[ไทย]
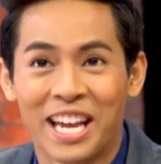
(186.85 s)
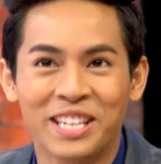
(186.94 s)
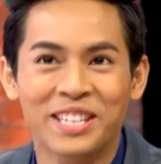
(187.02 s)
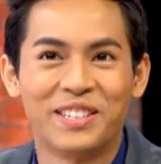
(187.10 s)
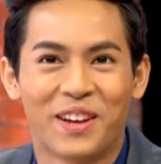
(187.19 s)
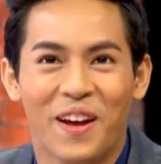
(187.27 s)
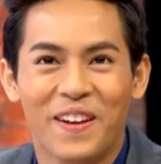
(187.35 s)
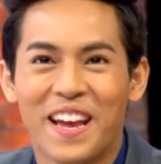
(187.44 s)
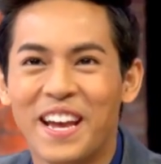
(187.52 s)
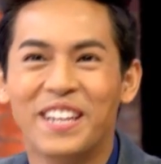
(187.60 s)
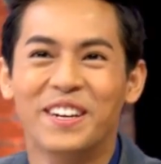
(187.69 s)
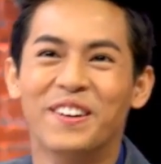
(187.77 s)
นก็
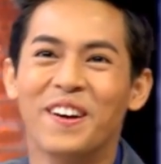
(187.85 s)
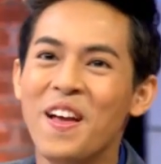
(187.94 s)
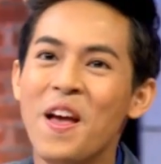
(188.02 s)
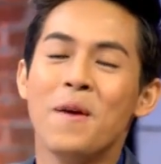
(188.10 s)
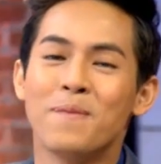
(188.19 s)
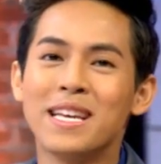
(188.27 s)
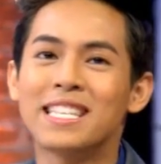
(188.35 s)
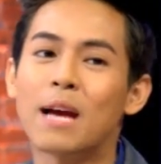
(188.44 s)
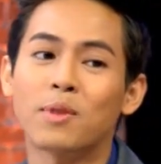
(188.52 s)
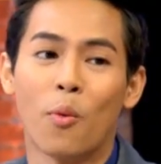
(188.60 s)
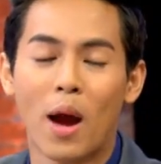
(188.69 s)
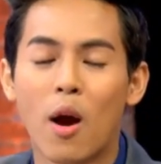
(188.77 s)
ไม่รู้ไม่
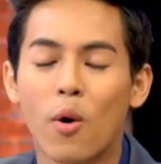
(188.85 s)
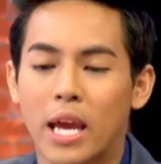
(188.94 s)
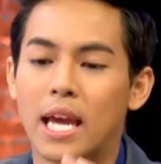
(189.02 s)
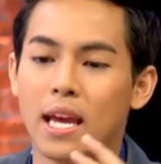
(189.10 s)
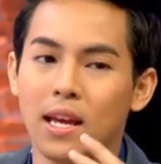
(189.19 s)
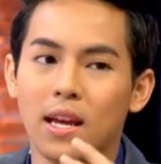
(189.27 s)
ทราบแต่ว่าโอเคอา